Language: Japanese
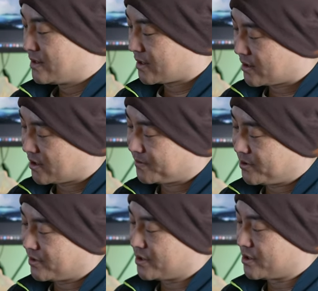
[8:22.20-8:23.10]

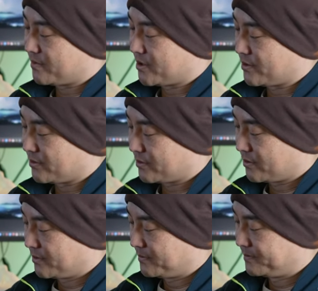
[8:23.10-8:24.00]
シャッタースピードがいじれますよ
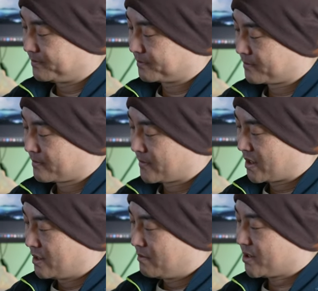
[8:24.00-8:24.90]
と。
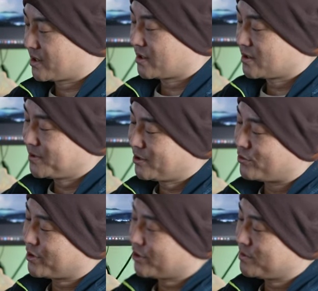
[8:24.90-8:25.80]
まあ、シャッタースピードは
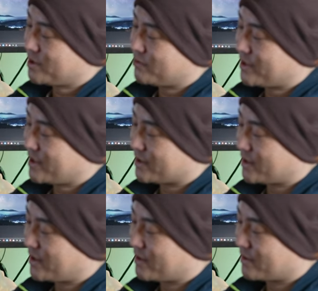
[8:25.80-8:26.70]
親指に割り当て
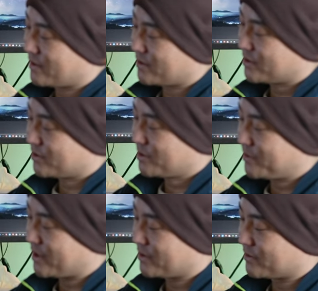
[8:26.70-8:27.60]
られるから、久しぶ
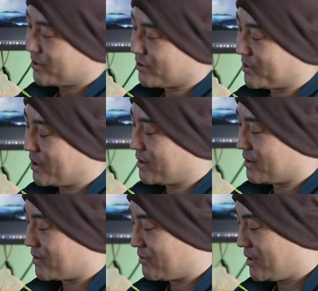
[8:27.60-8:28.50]
りやる必要もないんで
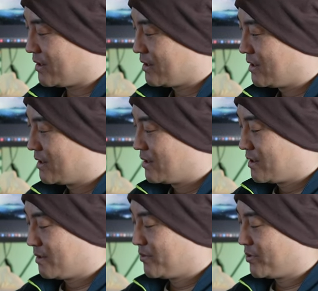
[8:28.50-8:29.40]
すよね。
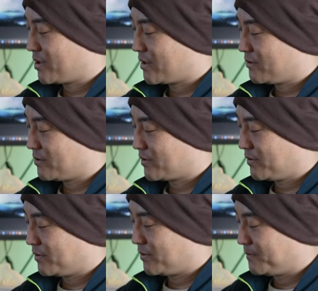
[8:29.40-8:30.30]
で、もう一回押す
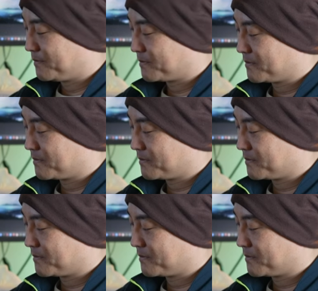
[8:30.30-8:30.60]
と、